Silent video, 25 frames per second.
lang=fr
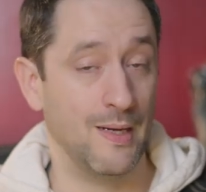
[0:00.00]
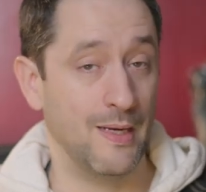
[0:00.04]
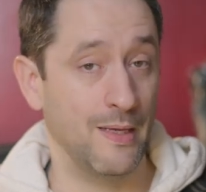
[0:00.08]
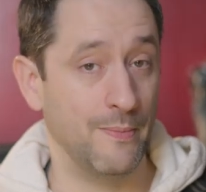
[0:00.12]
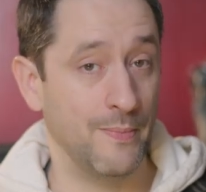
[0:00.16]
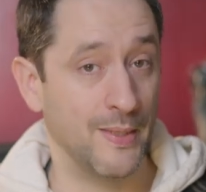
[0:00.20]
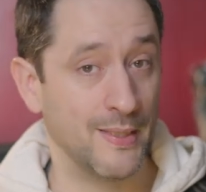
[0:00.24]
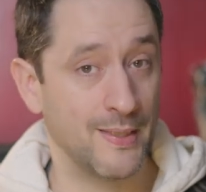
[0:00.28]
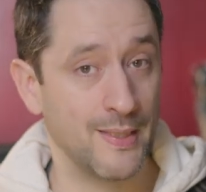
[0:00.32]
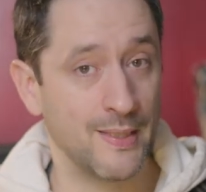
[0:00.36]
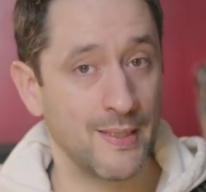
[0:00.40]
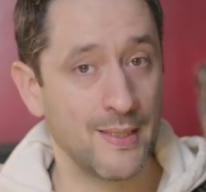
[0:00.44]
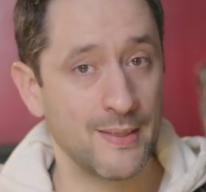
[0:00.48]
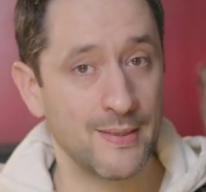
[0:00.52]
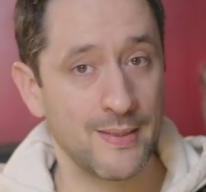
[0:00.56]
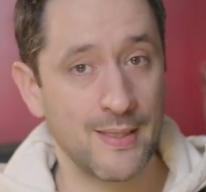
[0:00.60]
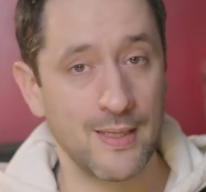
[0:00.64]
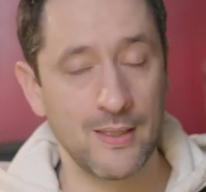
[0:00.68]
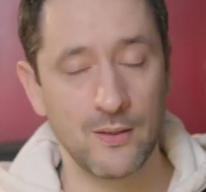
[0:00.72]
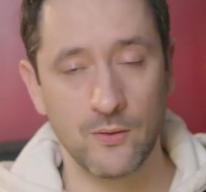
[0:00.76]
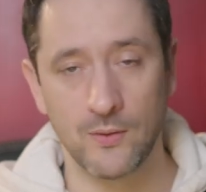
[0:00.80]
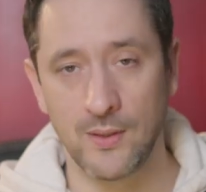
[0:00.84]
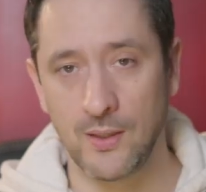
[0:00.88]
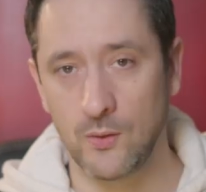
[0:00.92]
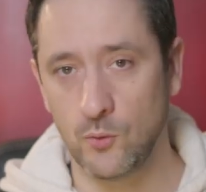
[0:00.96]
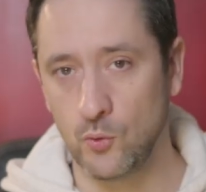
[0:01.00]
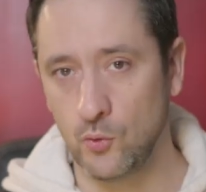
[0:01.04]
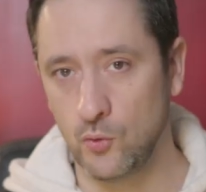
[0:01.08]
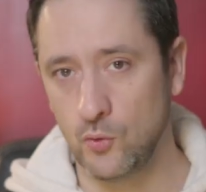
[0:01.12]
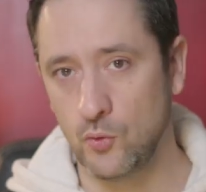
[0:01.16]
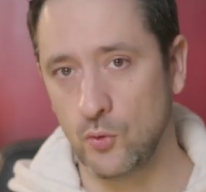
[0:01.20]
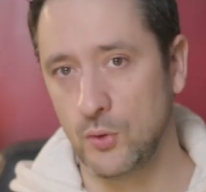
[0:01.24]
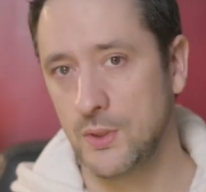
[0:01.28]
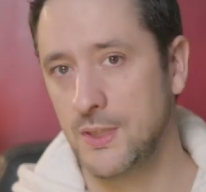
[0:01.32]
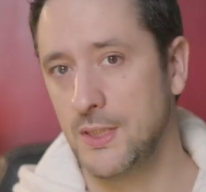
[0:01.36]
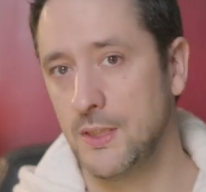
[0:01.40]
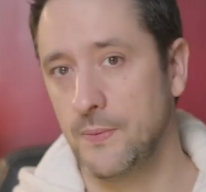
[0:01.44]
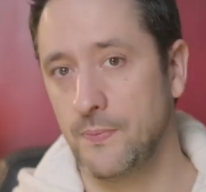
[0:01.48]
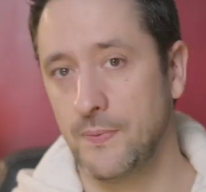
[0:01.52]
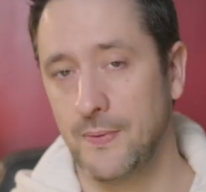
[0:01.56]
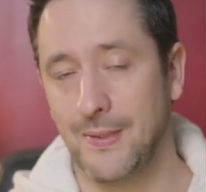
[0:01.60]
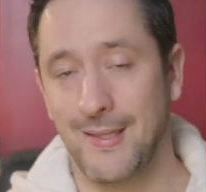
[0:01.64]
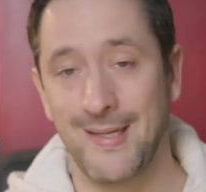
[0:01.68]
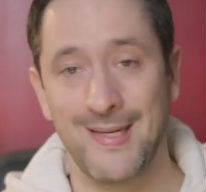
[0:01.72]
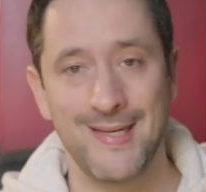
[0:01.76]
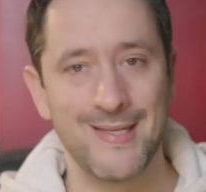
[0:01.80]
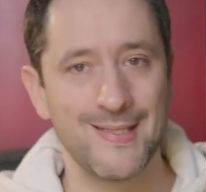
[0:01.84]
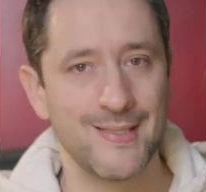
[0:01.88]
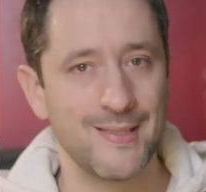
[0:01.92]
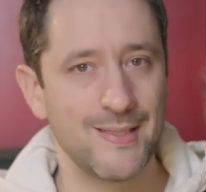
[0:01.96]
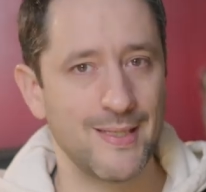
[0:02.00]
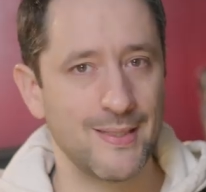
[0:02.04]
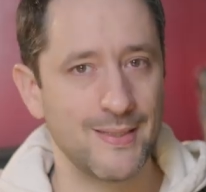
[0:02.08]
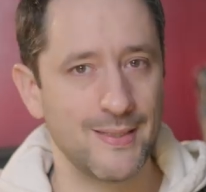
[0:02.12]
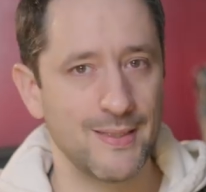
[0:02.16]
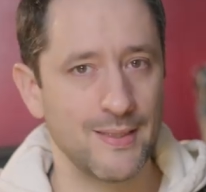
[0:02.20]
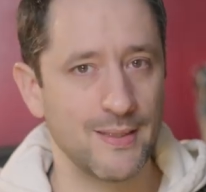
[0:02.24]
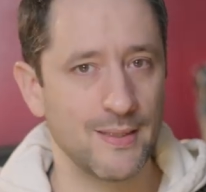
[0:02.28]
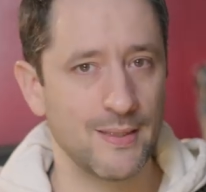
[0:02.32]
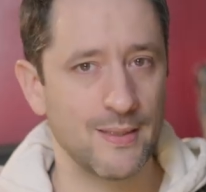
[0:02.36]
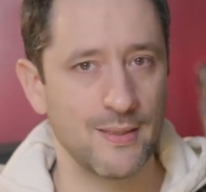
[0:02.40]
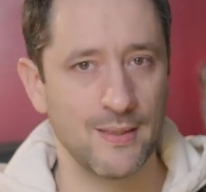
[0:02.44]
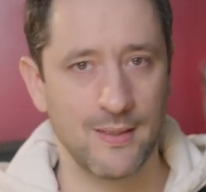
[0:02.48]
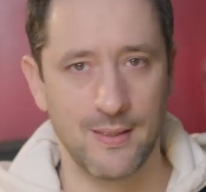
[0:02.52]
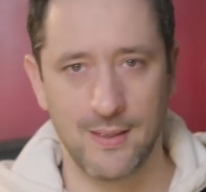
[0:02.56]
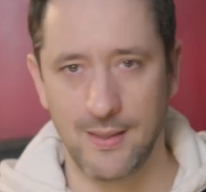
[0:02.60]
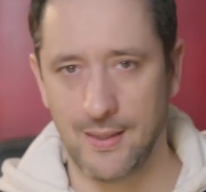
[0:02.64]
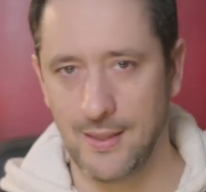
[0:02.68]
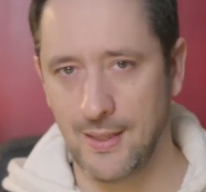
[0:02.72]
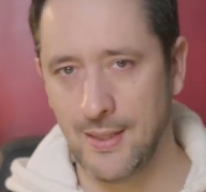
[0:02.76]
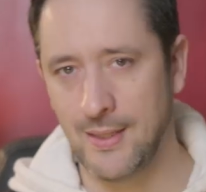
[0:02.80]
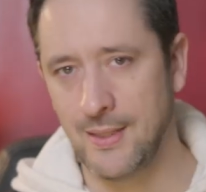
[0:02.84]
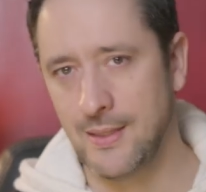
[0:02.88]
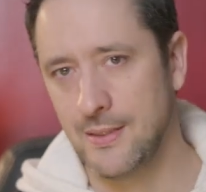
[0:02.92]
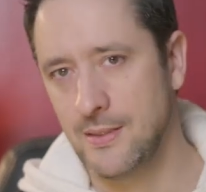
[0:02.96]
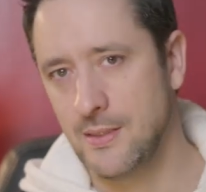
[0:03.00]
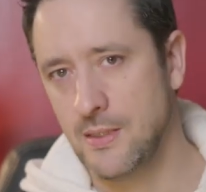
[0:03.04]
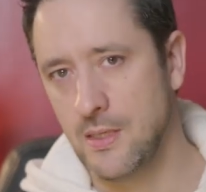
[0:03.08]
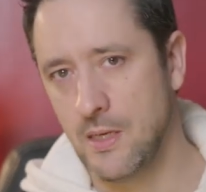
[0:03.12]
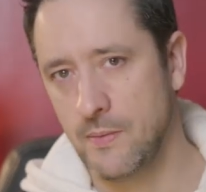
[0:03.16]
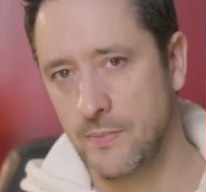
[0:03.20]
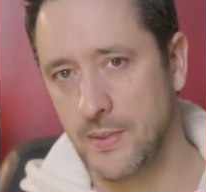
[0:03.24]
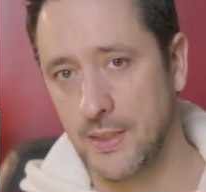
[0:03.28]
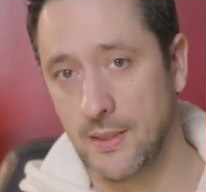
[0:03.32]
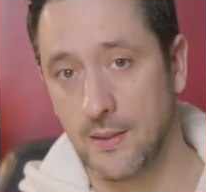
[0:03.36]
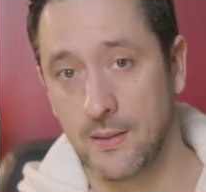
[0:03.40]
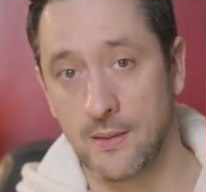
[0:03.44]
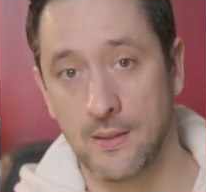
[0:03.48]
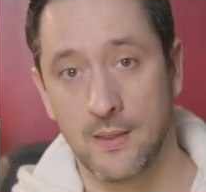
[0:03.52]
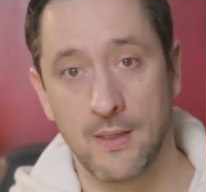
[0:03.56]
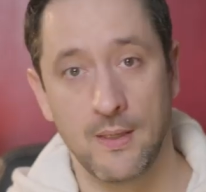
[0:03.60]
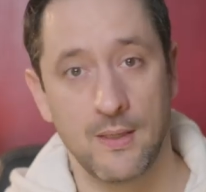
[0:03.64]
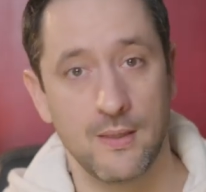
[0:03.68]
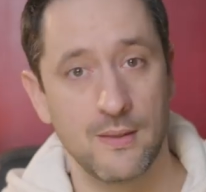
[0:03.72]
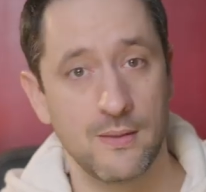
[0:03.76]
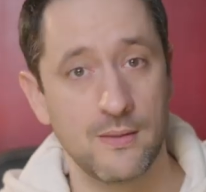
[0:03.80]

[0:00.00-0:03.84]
Les metadata, il y en a de deux types, les statiques et les dynamiques.